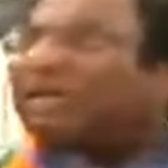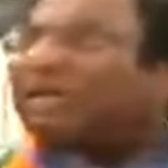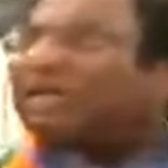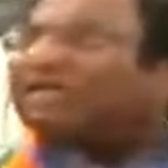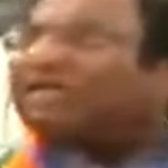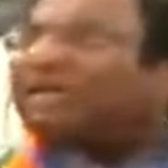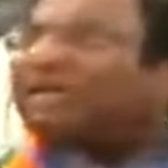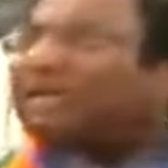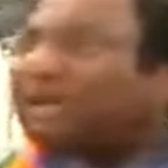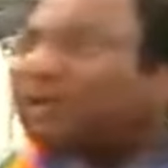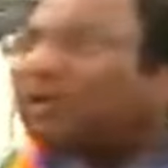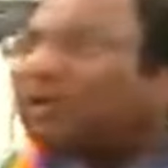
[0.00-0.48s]

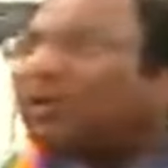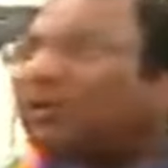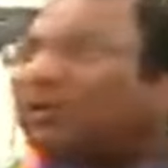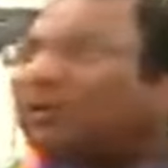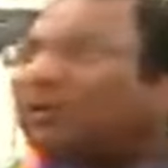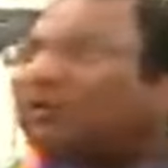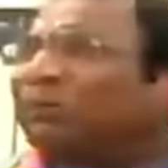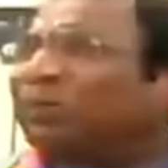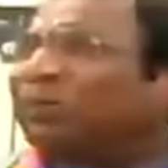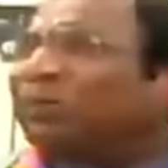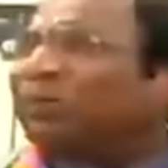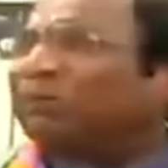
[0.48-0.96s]
সেটা কবে
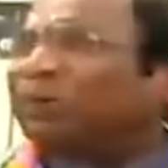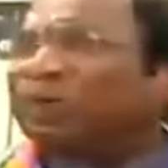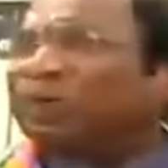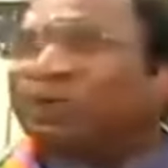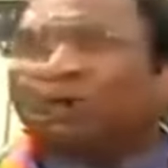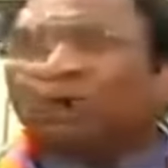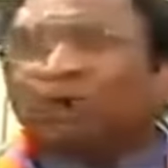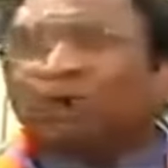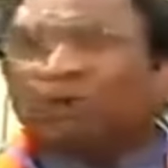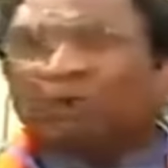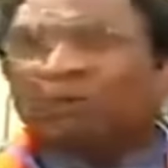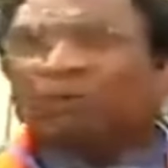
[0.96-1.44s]
মিটবে
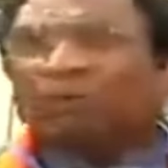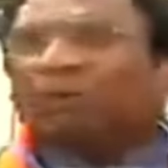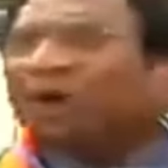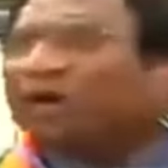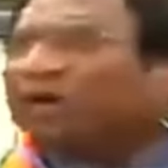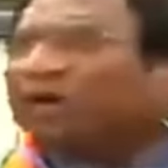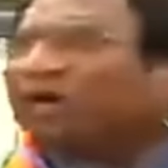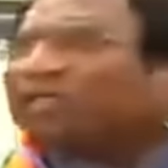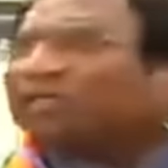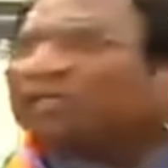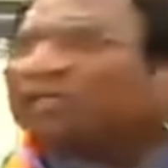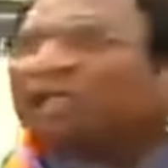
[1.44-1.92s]
কবে বাংলা
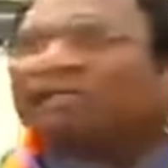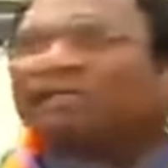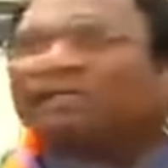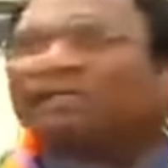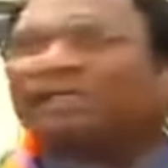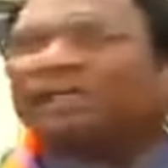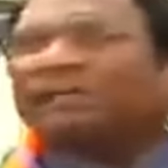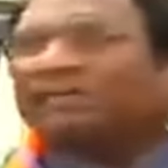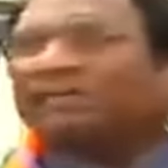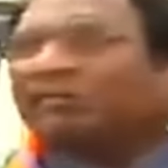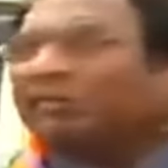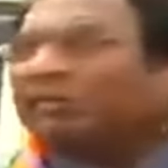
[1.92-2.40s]
তার থেকে
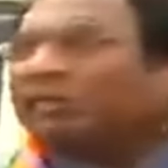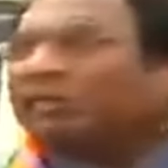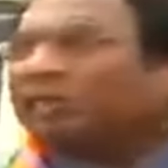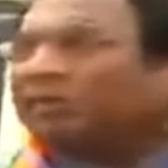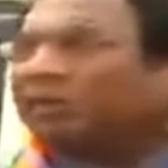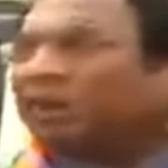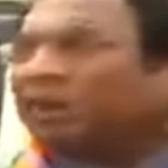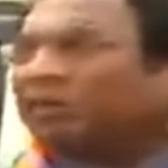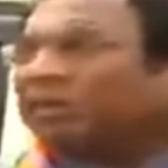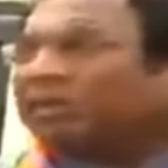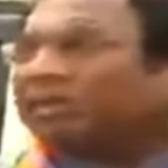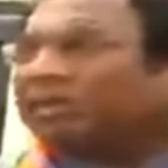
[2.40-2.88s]
মুক্তি
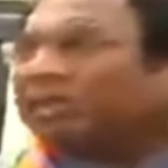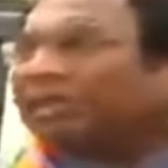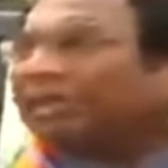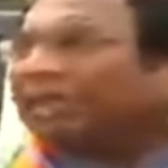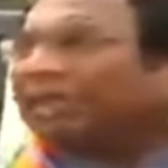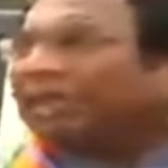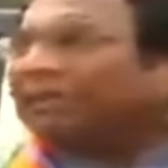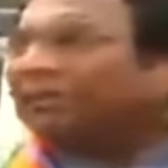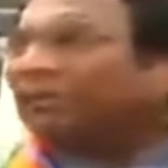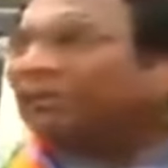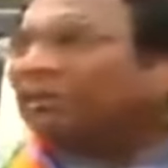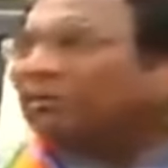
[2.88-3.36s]
পাবে সেটাই
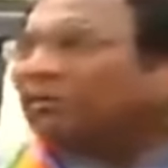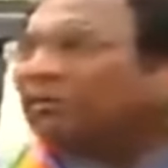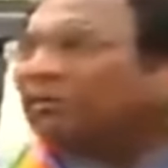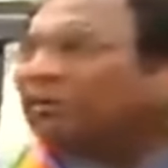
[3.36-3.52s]
ঘটনা